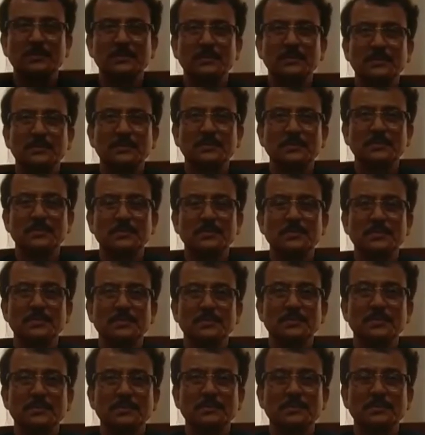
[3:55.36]
দাদা বর্ধমান
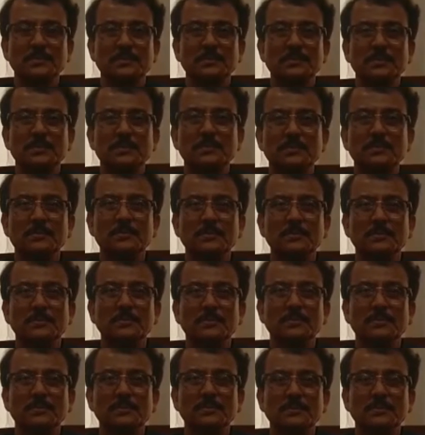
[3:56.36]
ডেভেলপমেন্ট ভাইস
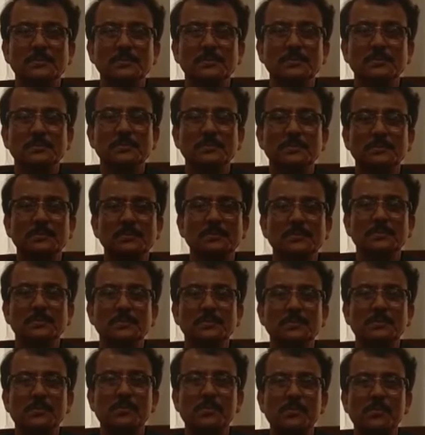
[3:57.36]
প্রেসিডেন্ট হিসেবে আজকে নিযুক্ত
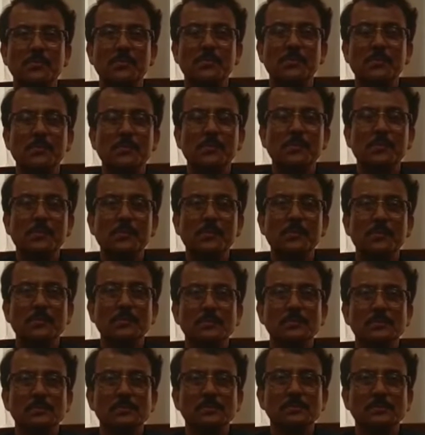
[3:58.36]
হয়েছেন তিনি কি
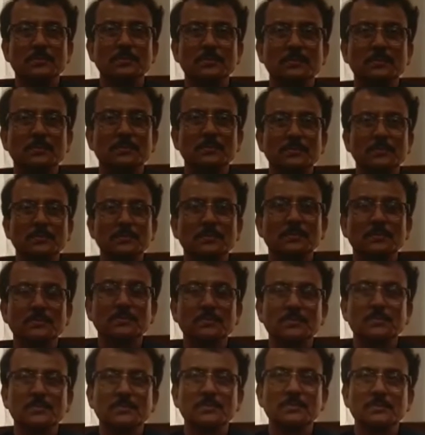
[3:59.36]
বলবেন এবং কী কী
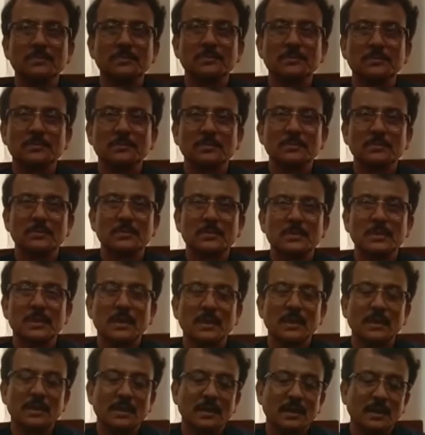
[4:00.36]
কাজের গতি বাড়াবেন
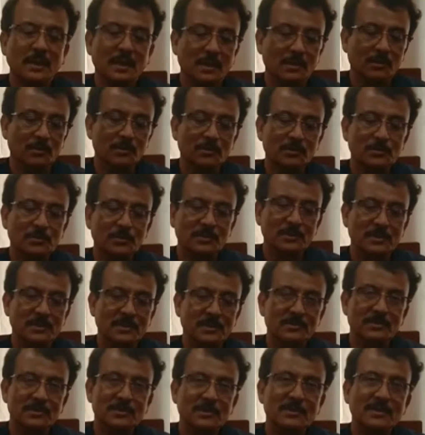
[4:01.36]
এখন
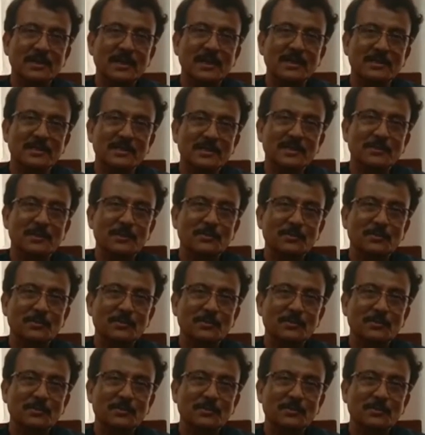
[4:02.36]
পরিষ্কার হচ্ছে যে আজকে আমার